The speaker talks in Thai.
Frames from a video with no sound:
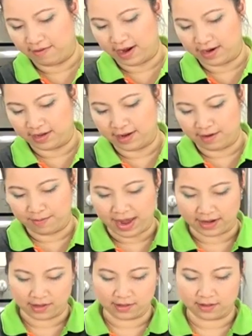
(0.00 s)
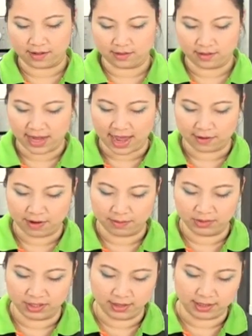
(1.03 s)
เวลาที่เราผัดเขาต้องการค
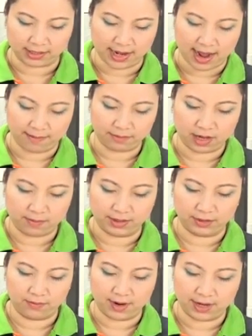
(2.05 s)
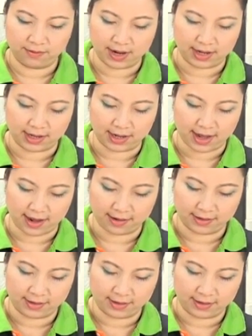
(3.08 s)
วามชื้นจากน้ำเข้าไปช่วยด้วยนะคะ